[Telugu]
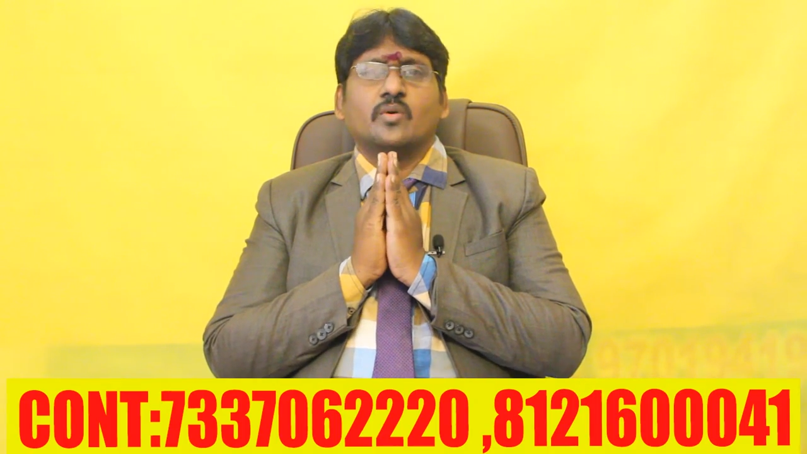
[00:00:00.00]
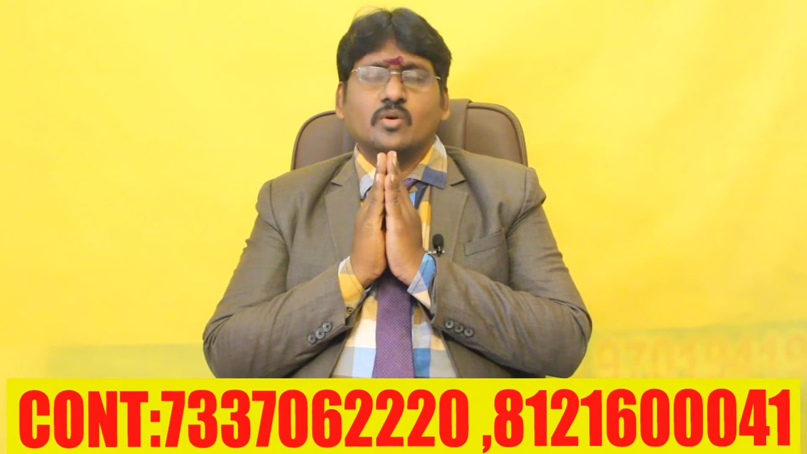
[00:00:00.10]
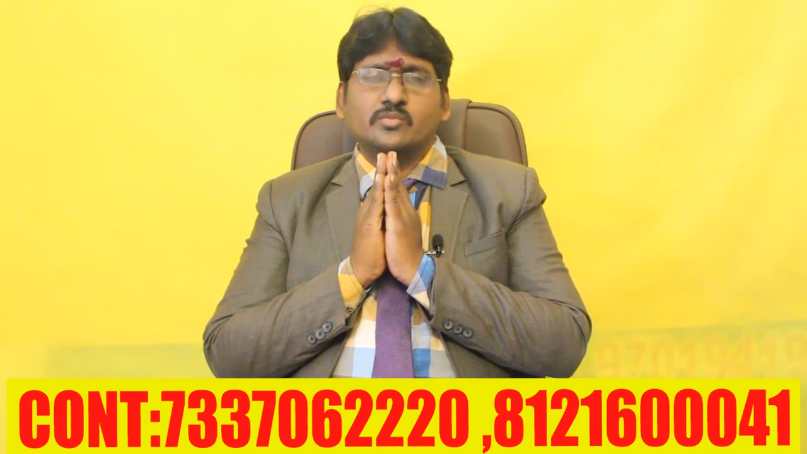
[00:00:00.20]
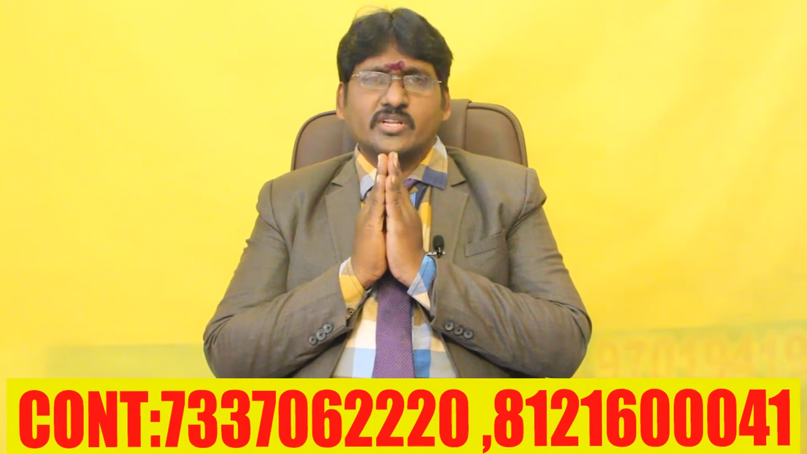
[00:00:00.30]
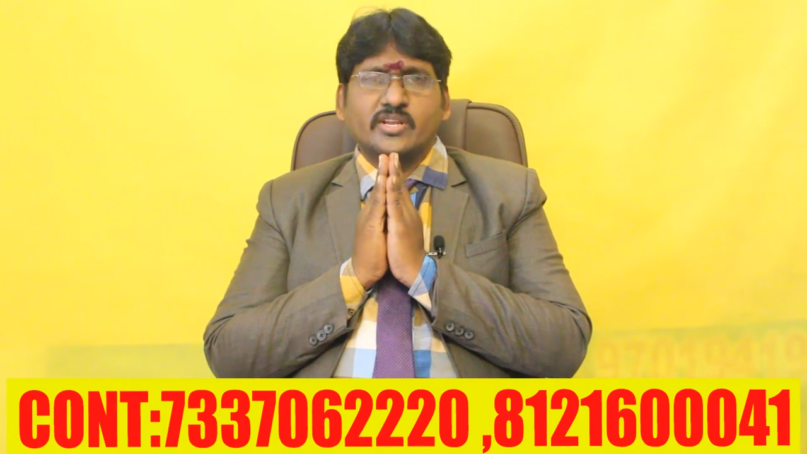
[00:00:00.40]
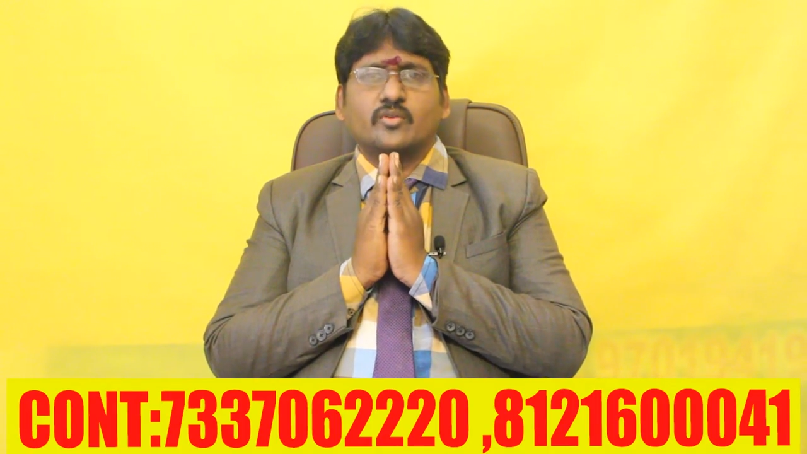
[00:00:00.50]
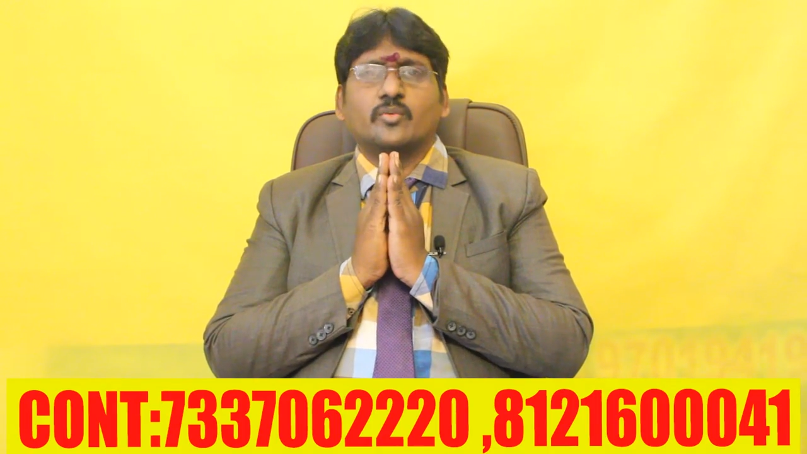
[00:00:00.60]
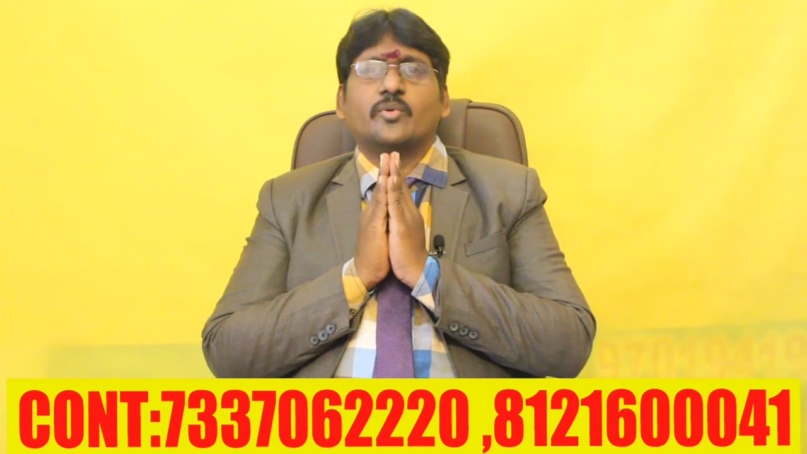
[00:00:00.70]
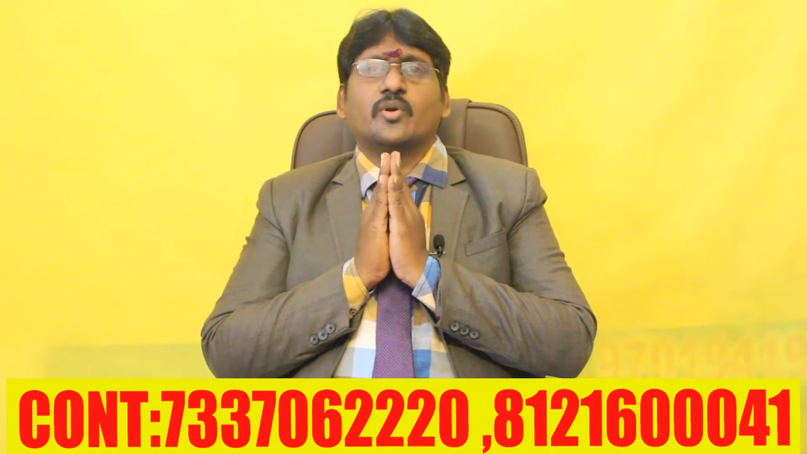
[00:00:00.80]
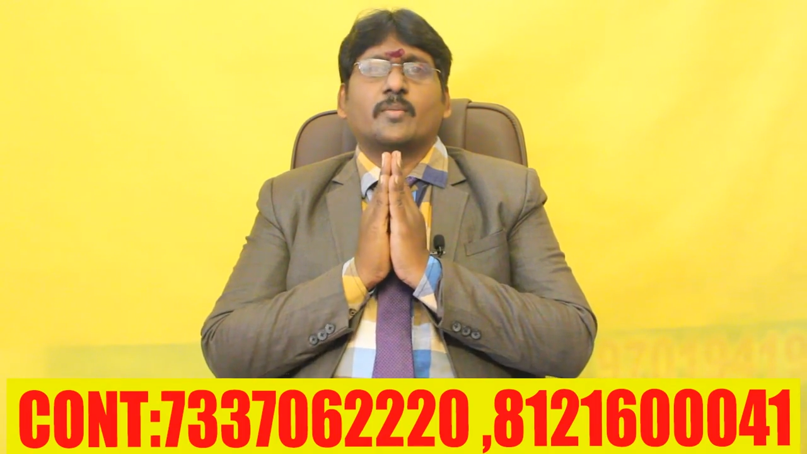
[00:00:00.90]
ఓం శ్రీ
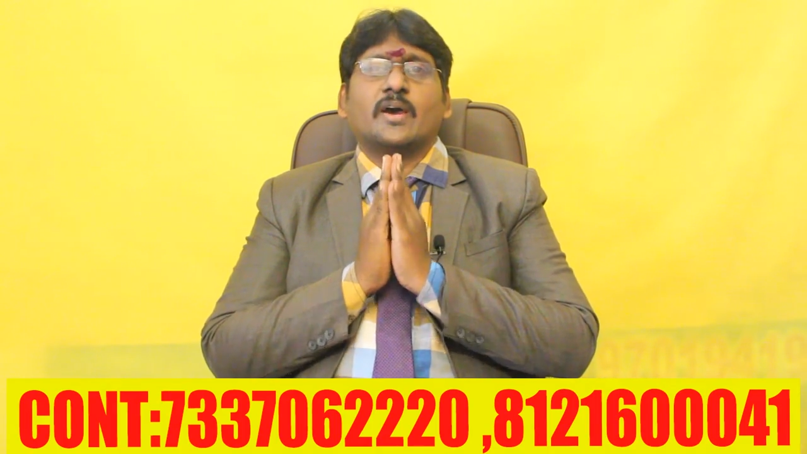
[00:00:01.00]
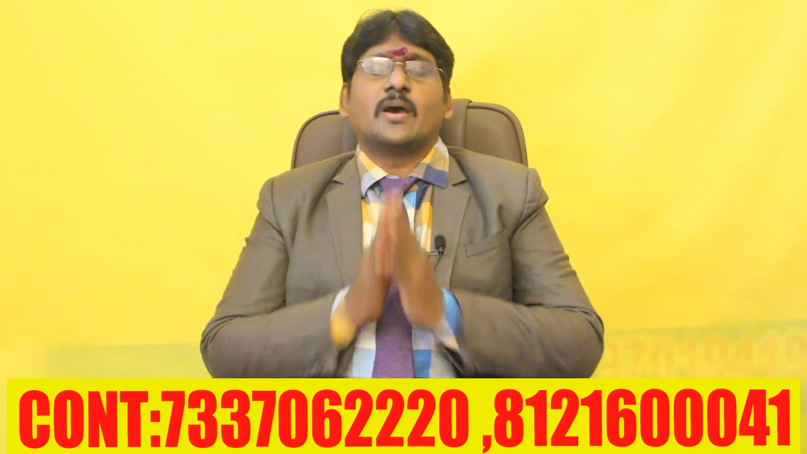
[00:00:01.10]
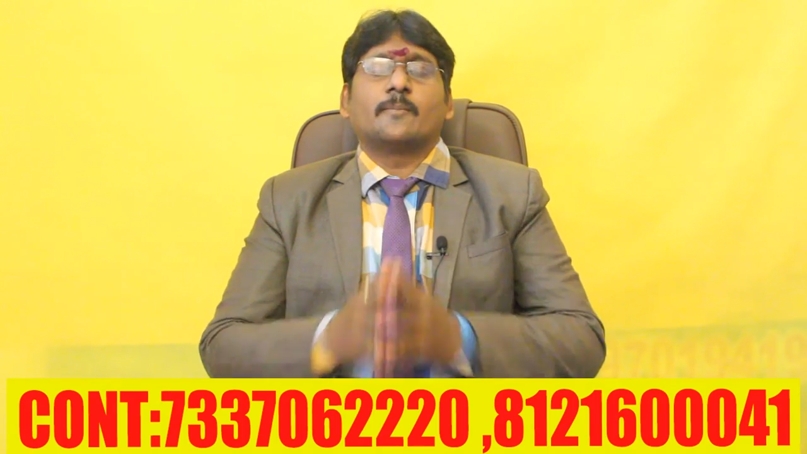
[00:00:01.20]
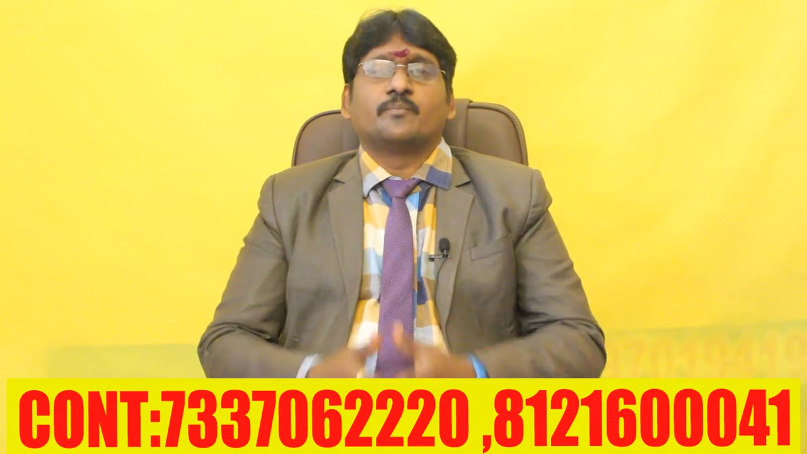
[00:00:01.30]
గురుభ్యో నమ